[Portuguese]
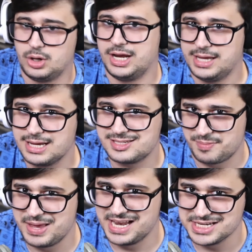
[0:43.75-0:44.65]
Olha aí a
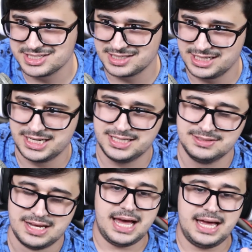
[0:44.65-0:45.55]
semelhança, tá
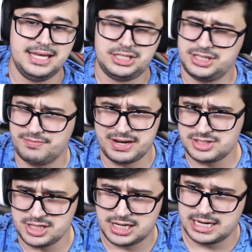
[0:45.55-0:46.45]
ligado? E aí, tinha
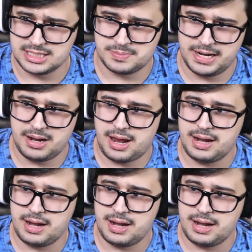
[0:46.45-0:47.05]
várias gincanas, mano.